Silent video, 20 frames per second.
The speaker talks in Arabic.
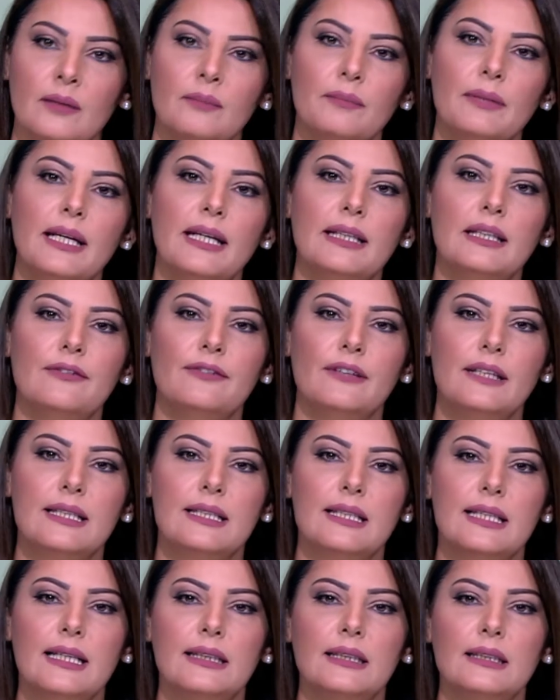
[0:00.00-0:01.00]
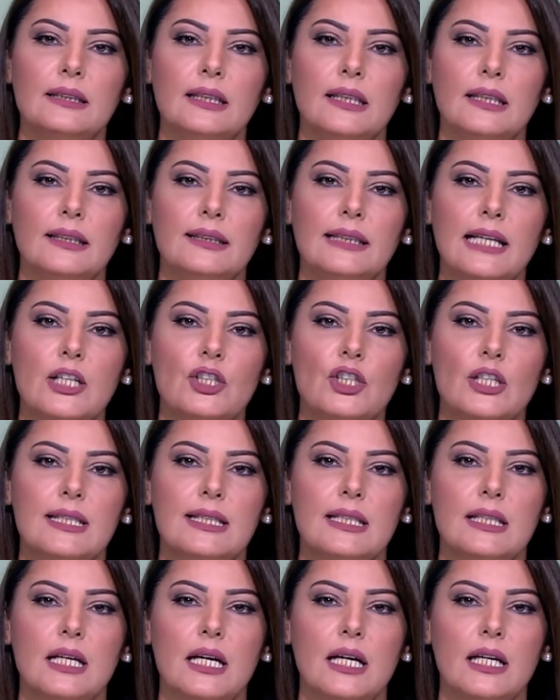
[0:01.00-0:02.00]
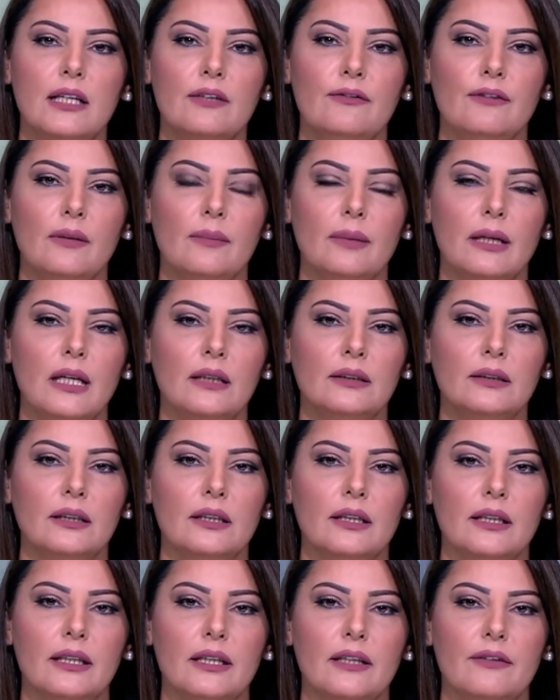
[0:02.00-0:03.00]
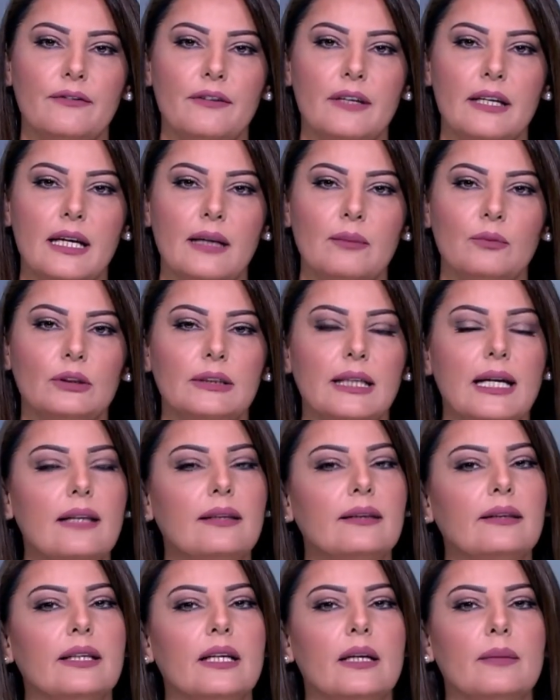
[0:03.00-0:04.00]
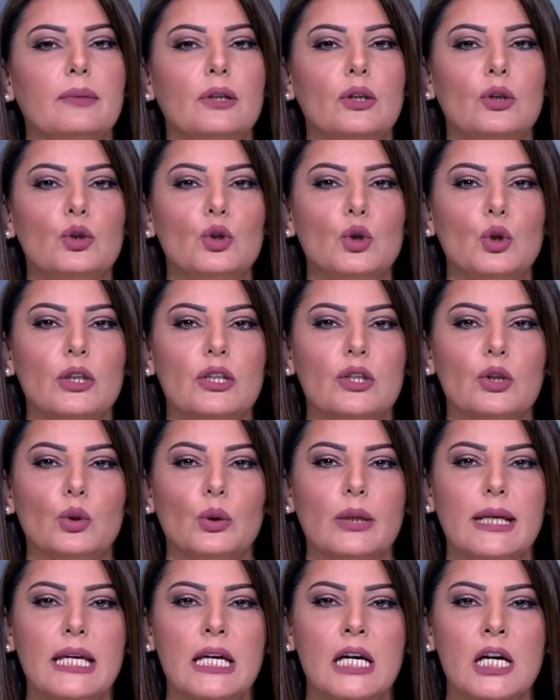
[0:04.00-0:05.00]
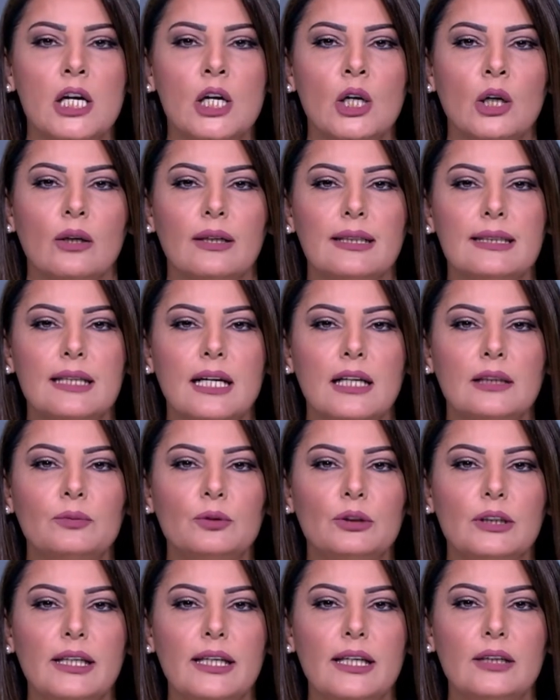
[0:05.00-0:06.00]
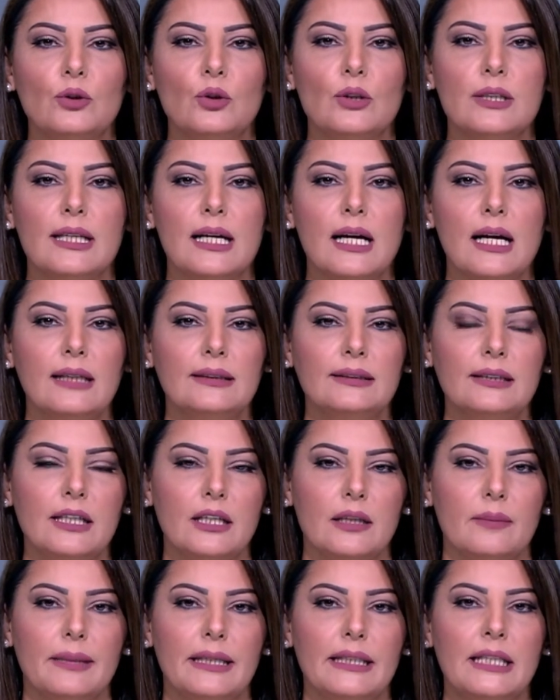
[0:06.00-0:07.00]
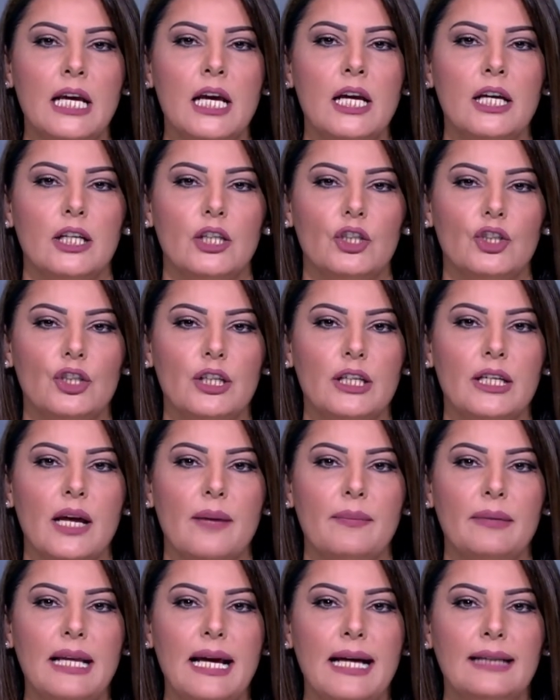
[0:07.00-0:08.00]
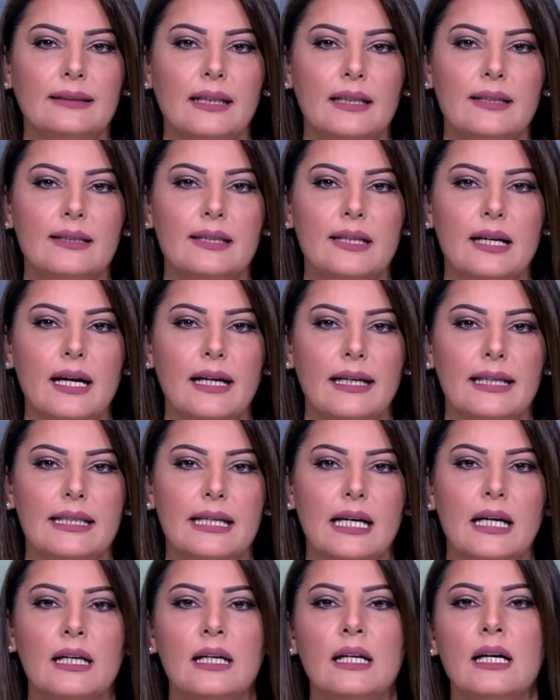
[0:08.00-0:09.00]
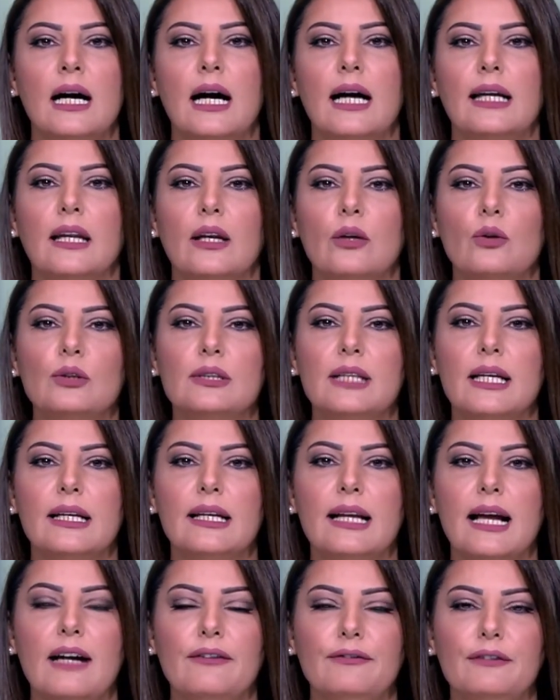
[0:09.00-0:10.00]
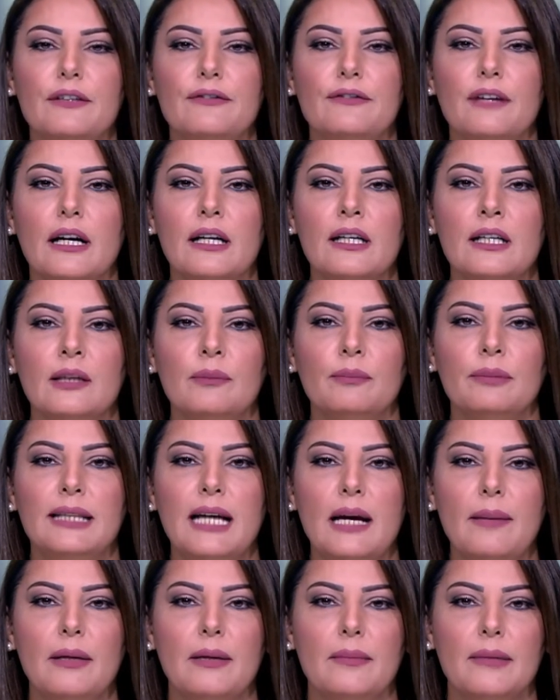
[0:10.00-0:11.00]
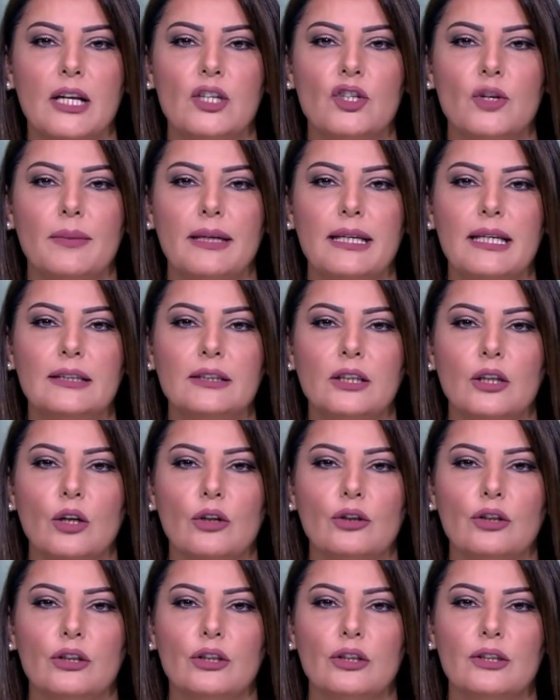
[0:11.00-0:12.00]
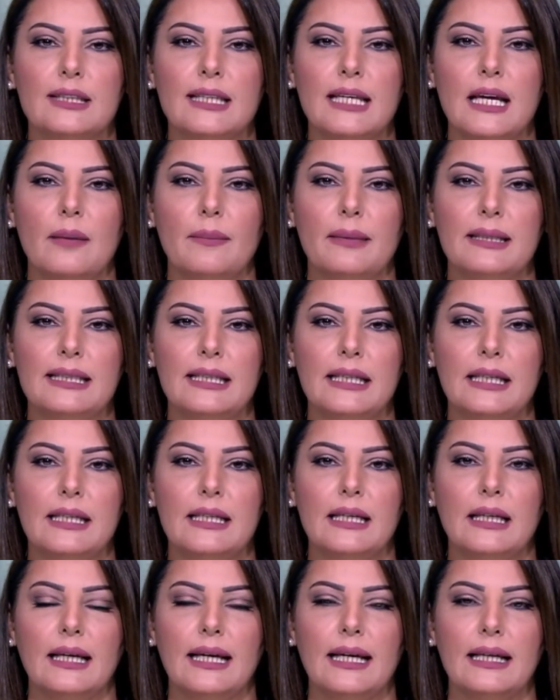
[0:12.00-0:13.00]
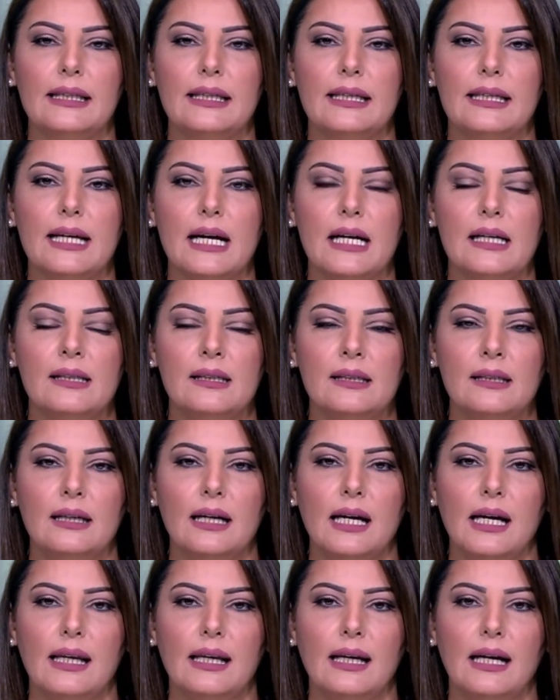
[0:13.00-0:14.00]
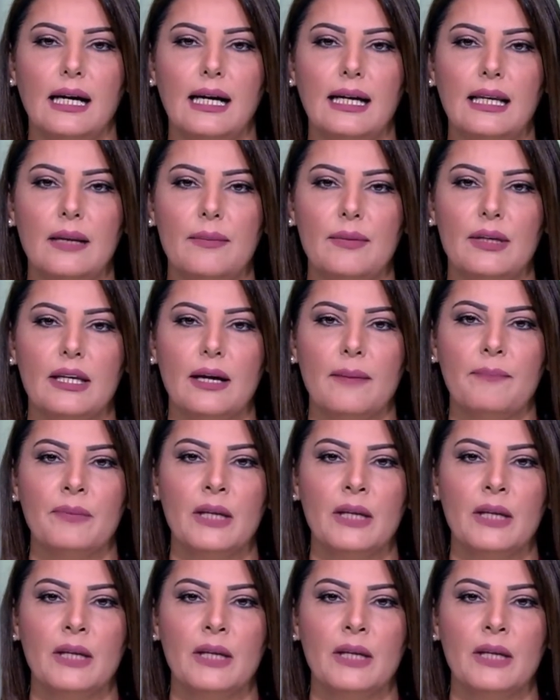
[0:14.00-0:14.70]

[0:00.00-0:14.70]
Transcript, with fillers: بهدف زيادة الإنتاج الزراعي في المناطق الريفية المتأثرة باللجوء السوري وزعت مديرية زراعة إربد 20 منحة زراعية على الأسر العفيفة بدعم من الجمعية الأرثوذكسية المسيحية الخيرية العالمية